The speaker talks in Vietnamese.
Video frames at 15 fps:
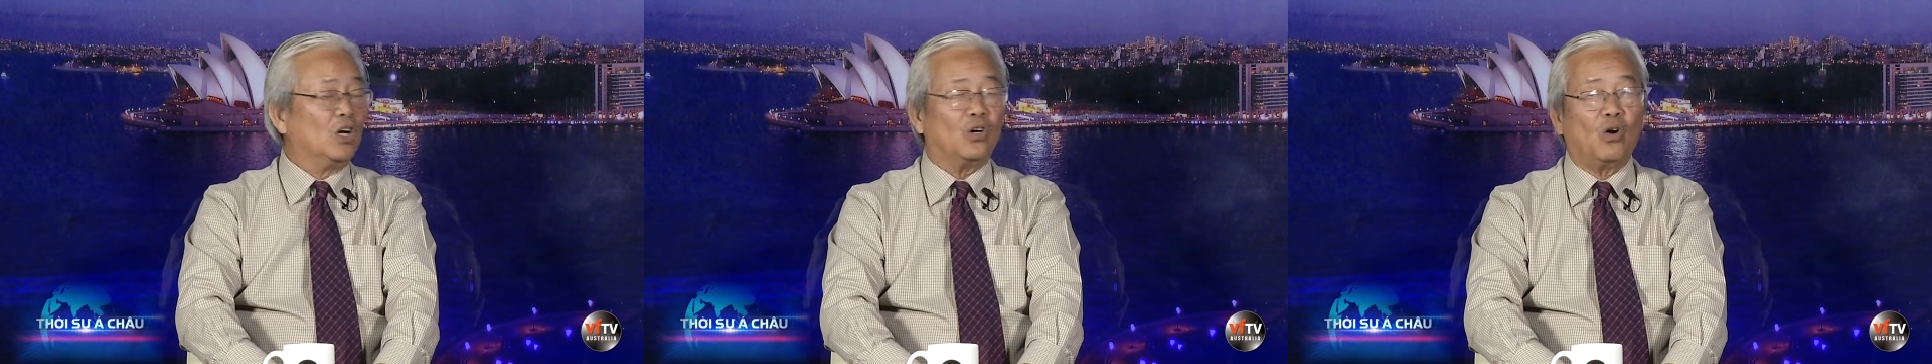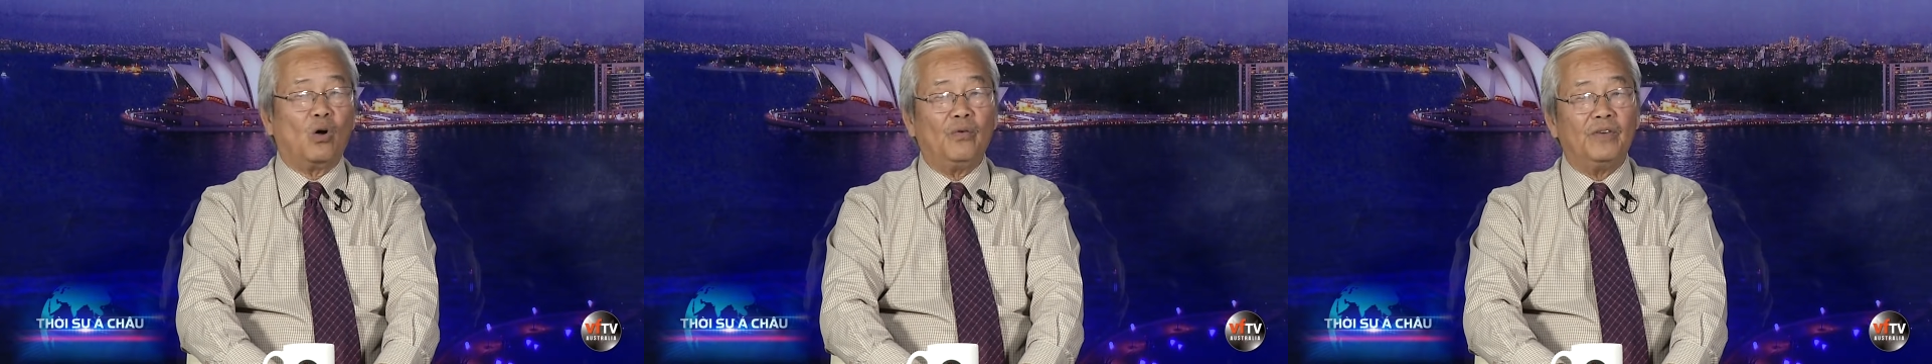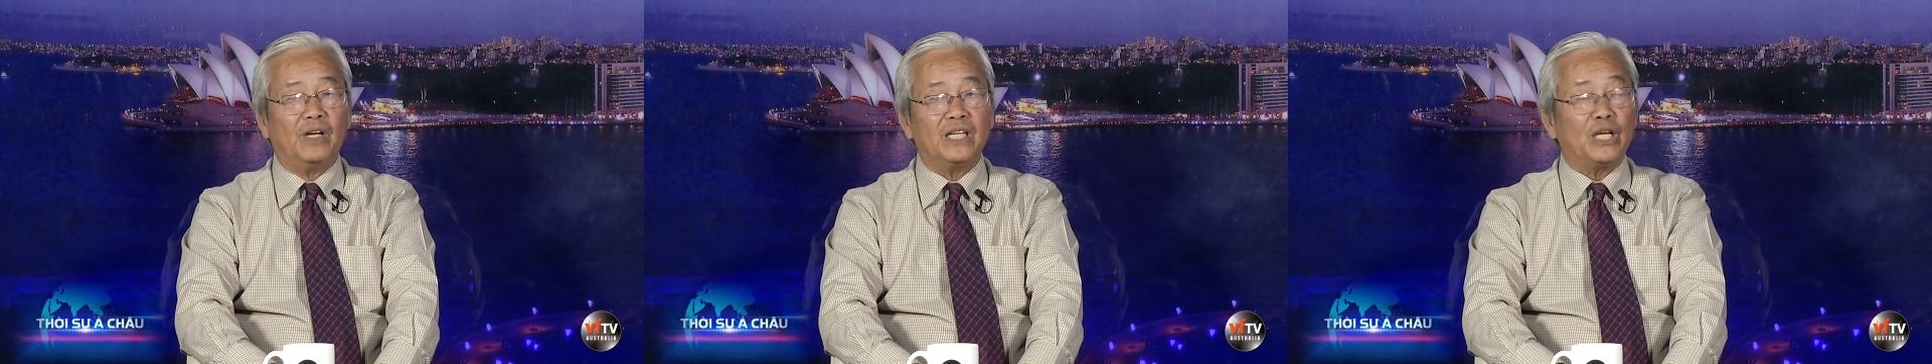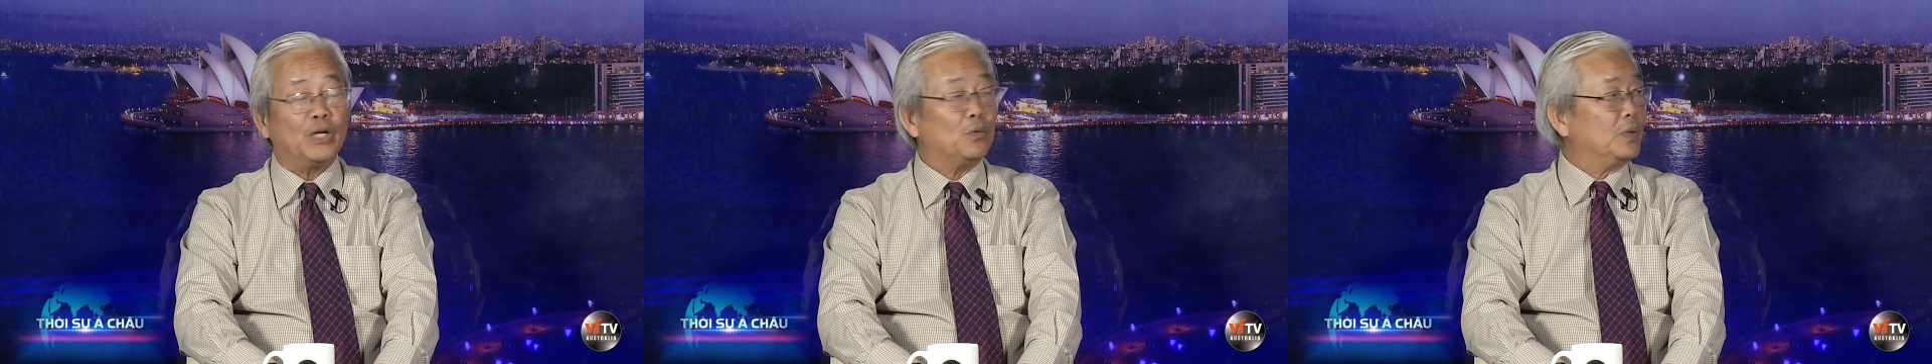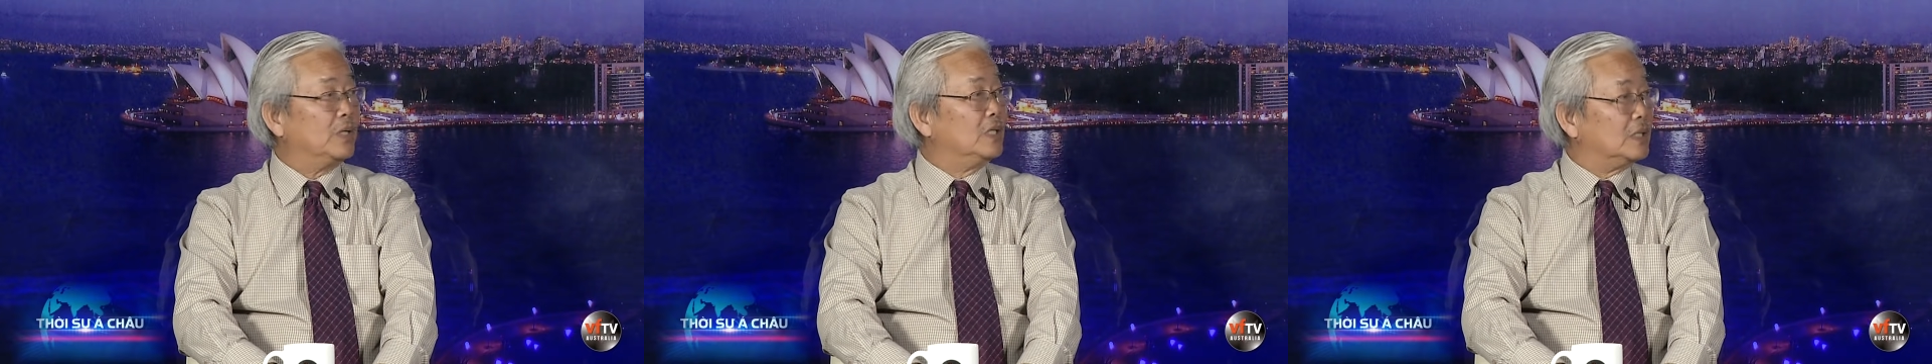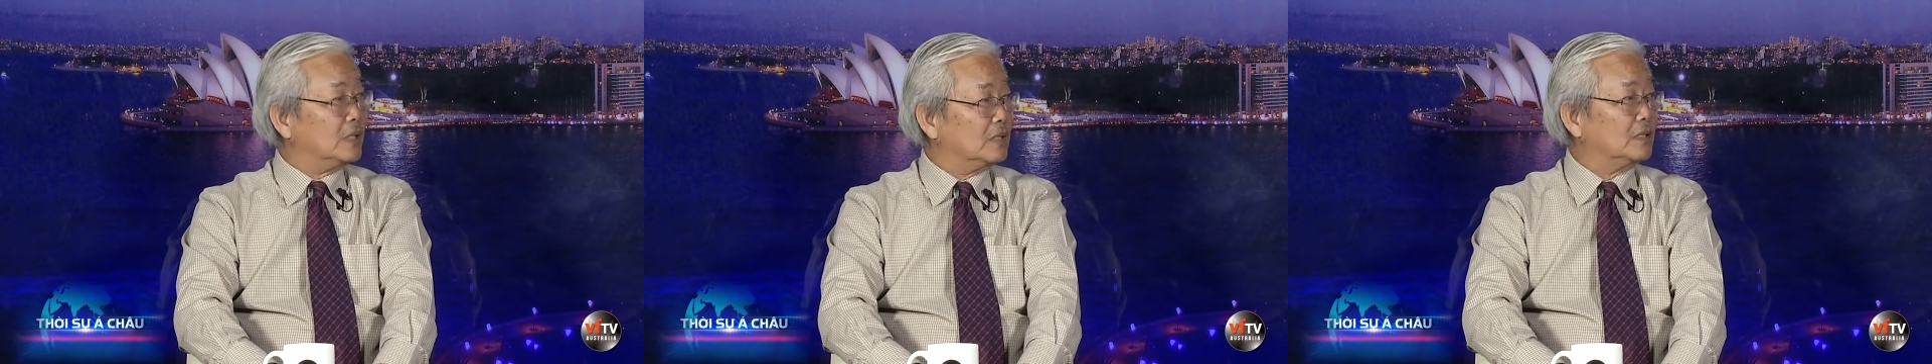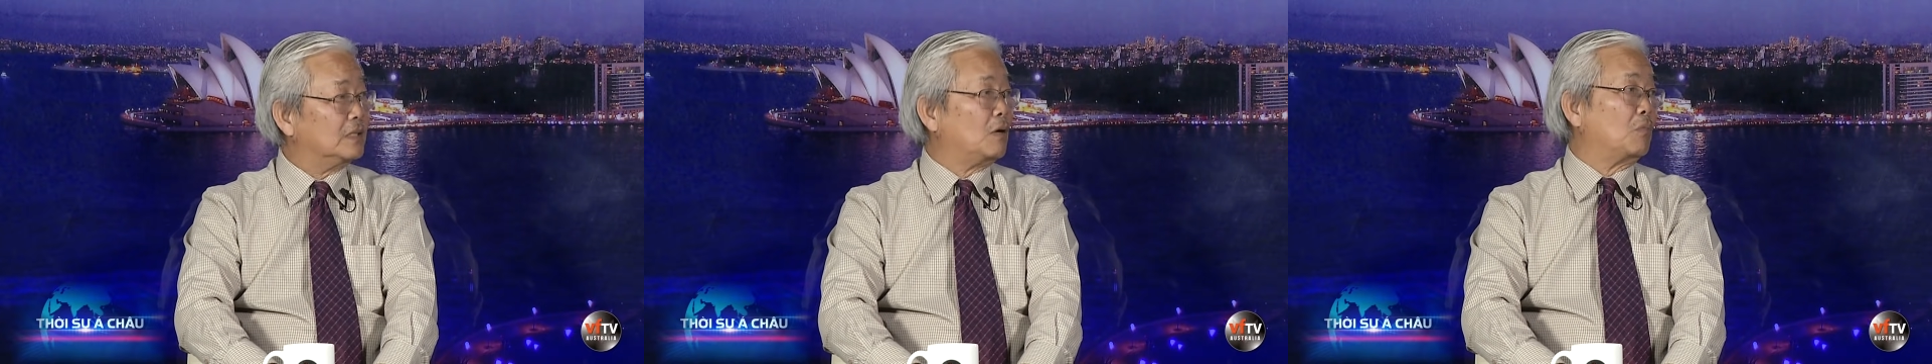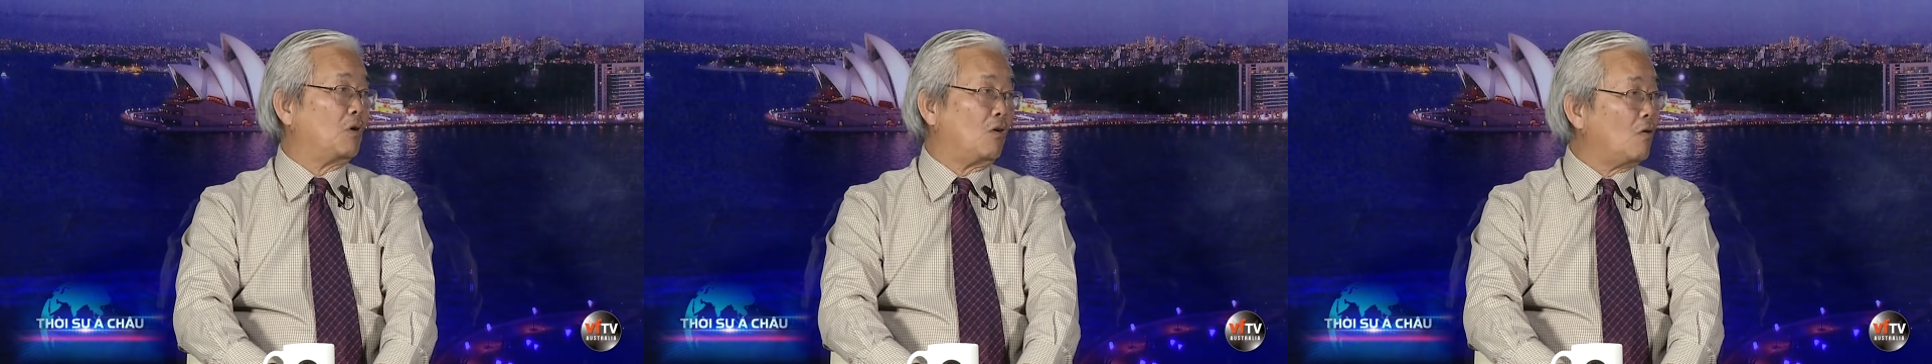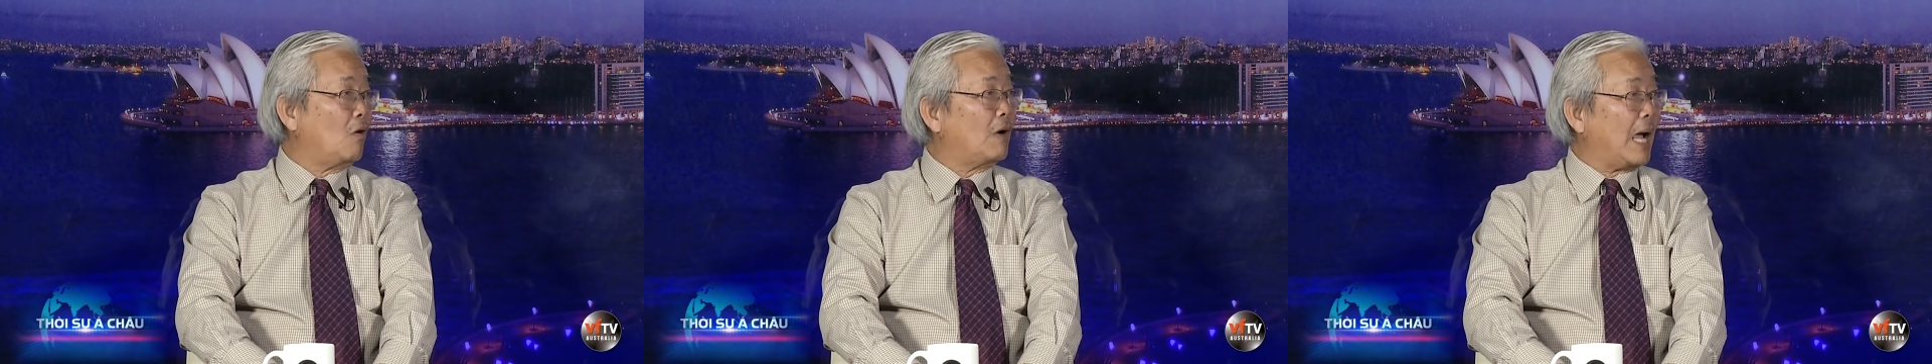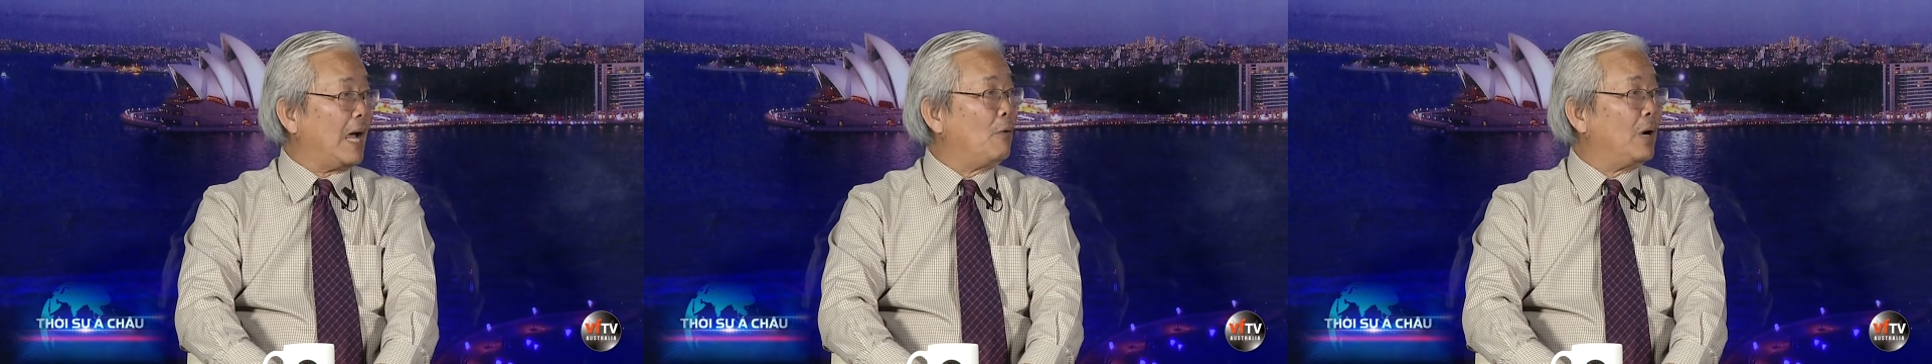đối với nhiều nước trong đó có
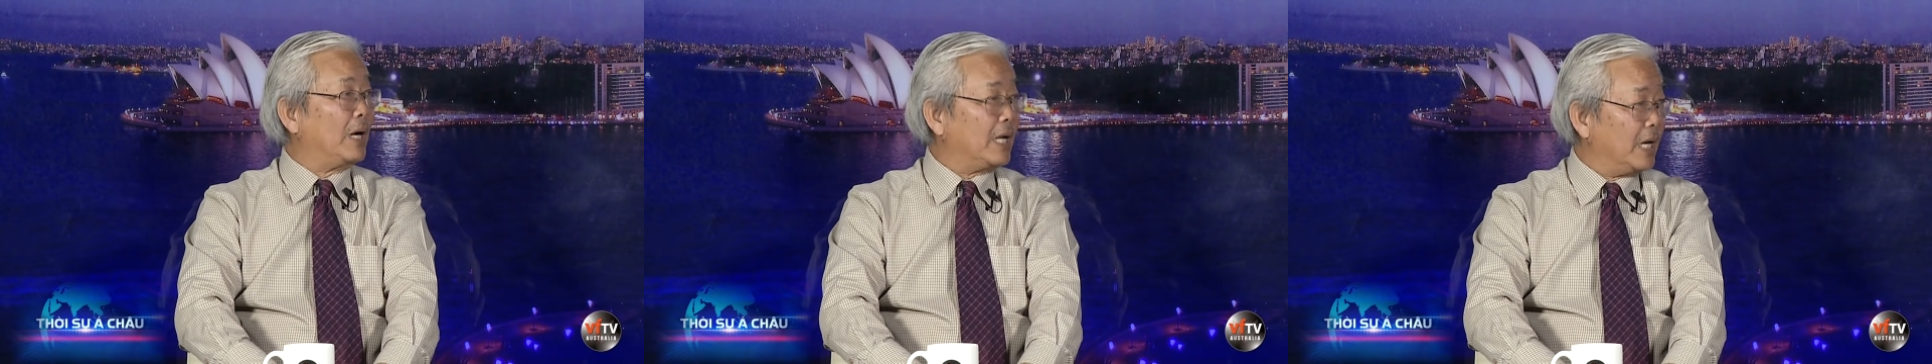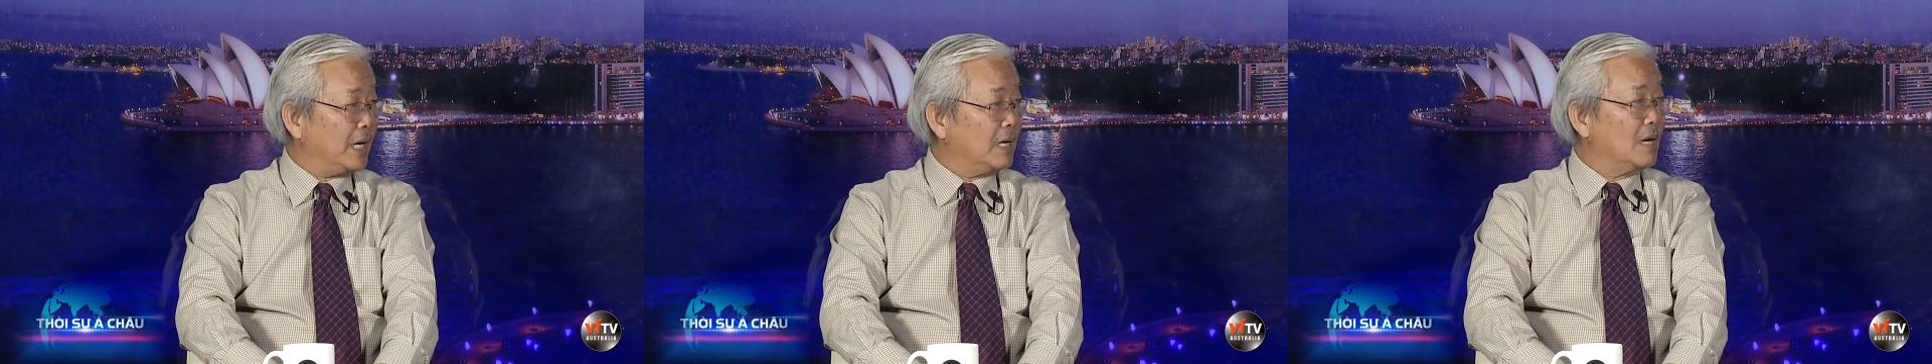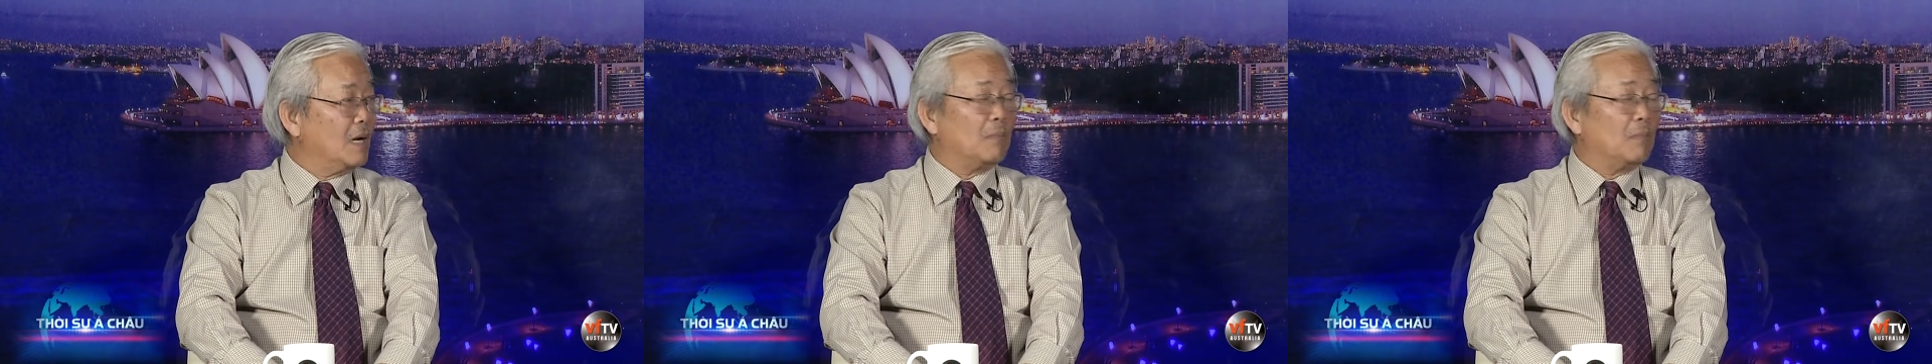cả hoa kỳ